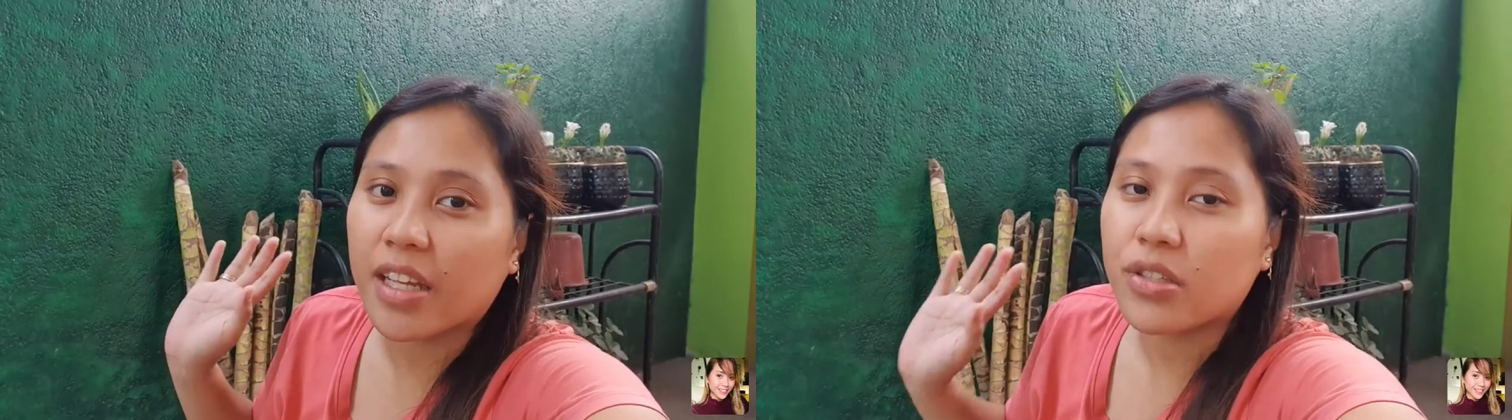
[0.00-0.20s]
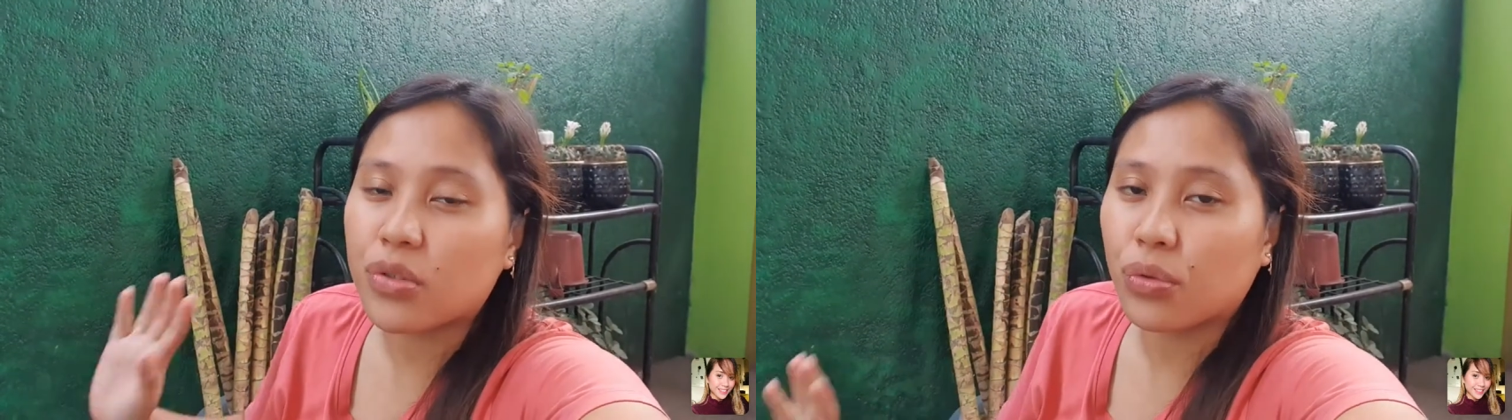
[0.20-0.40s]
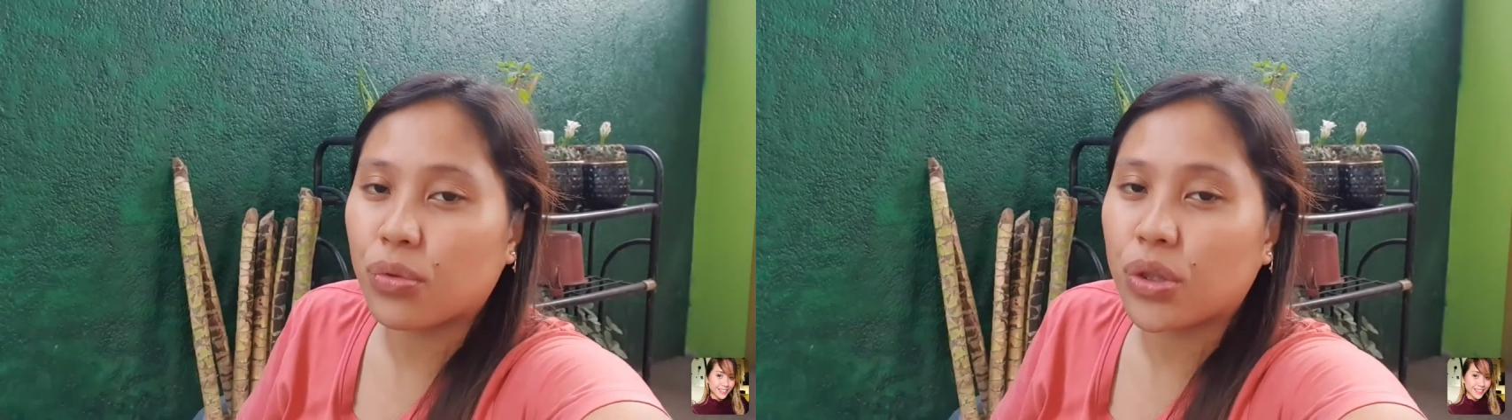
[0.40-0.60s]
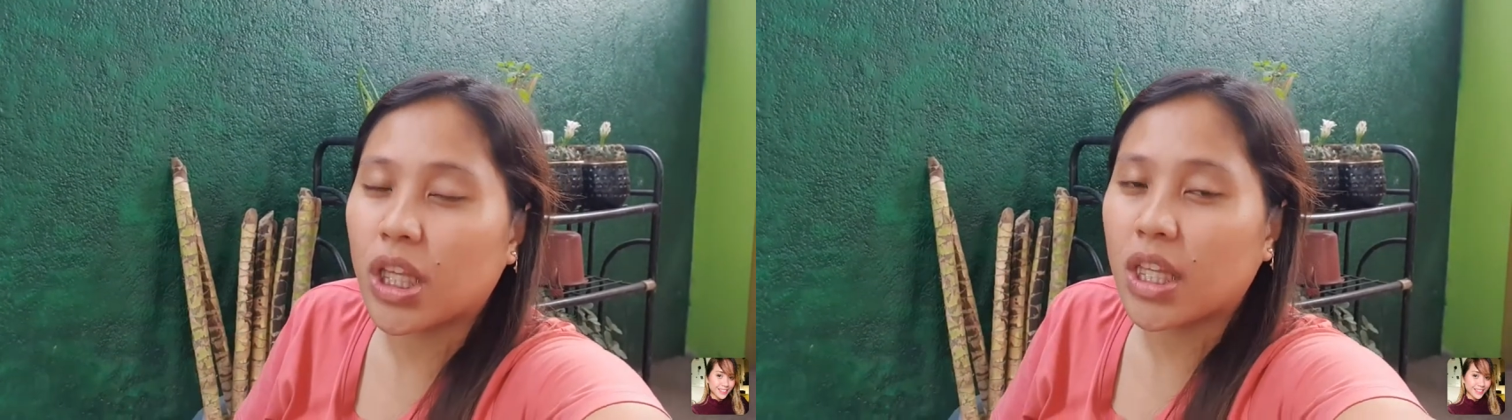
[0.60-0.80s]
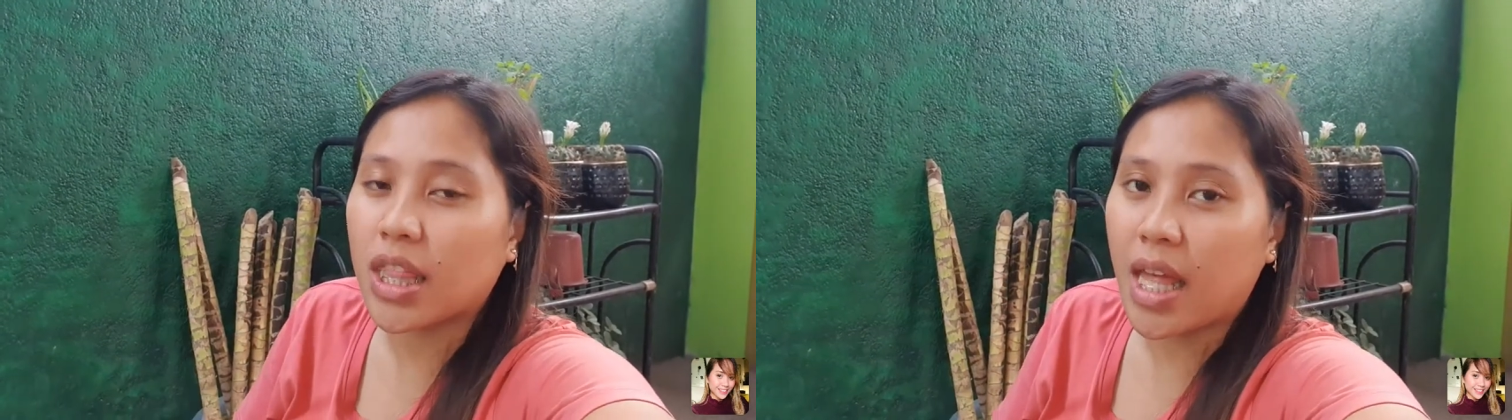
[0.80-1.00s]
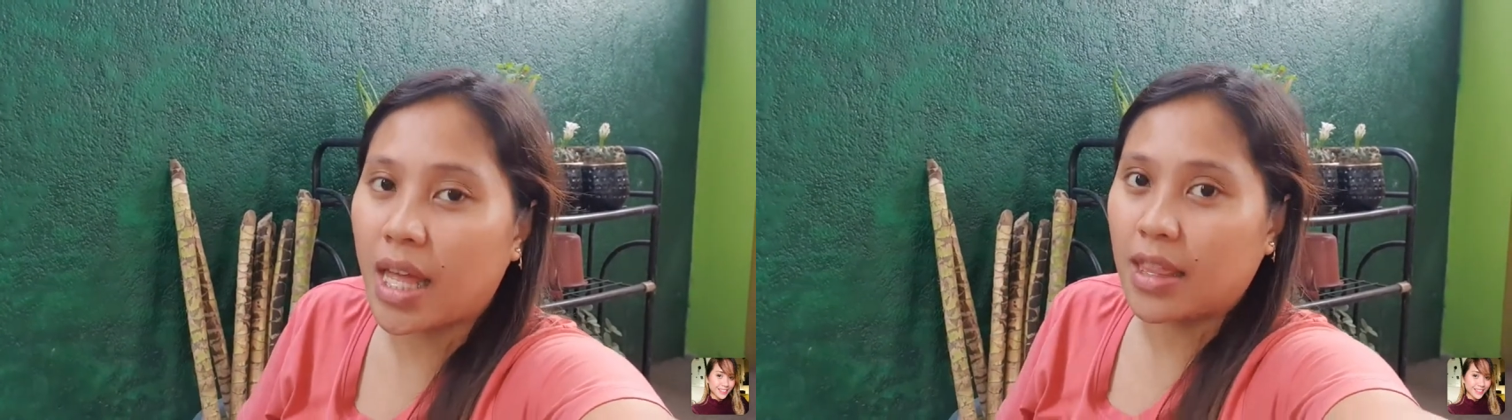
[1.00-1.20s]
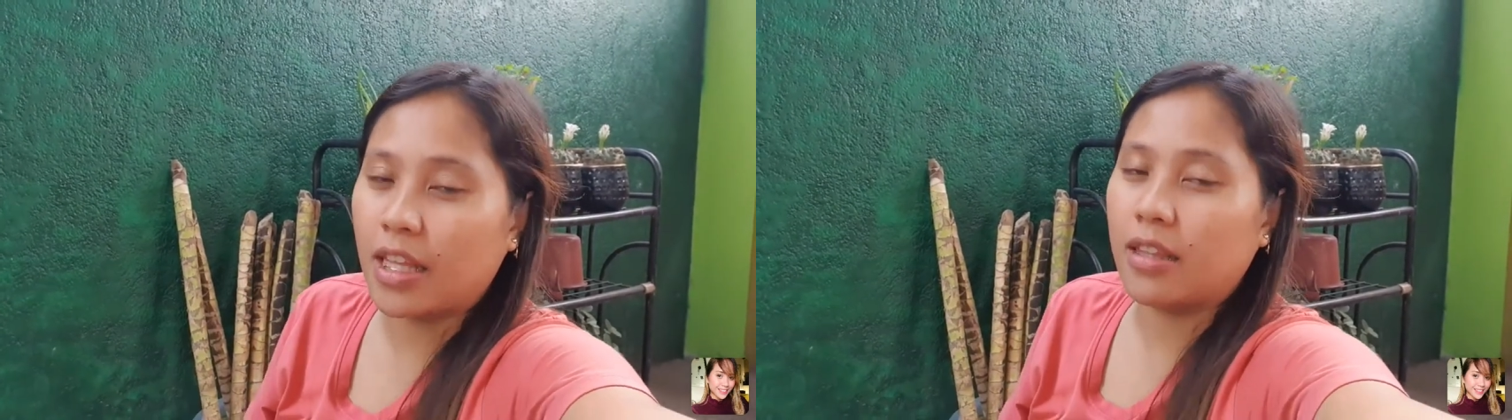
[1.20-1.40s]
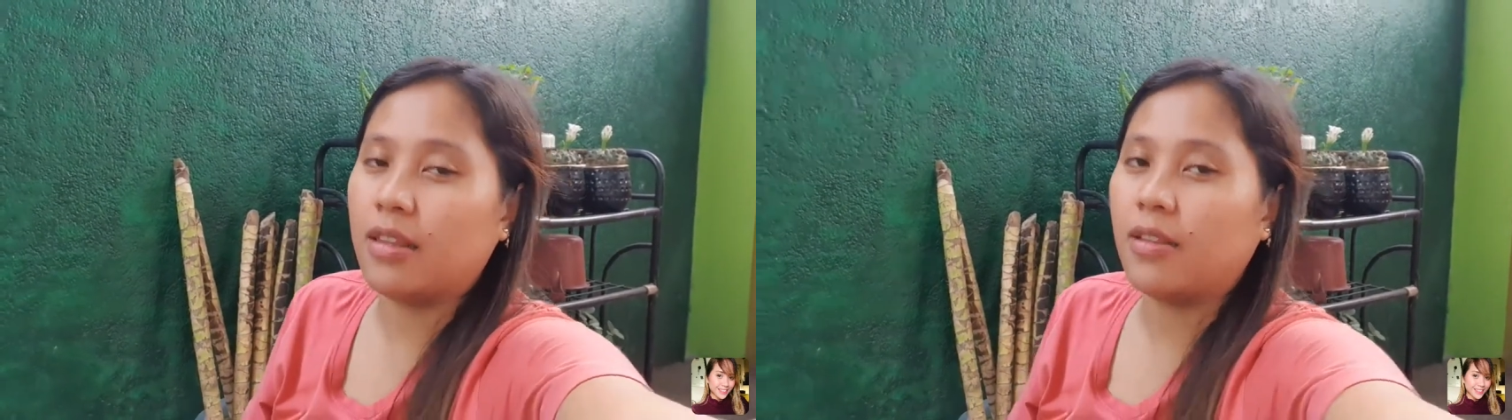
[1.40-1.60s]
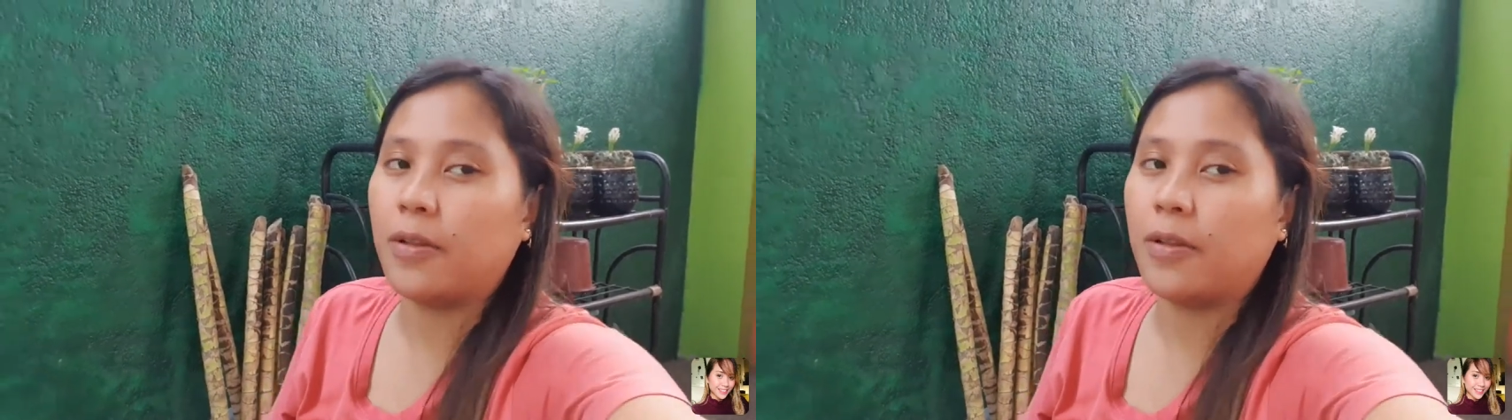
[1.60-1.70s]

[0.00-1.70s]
So, tingnan natin.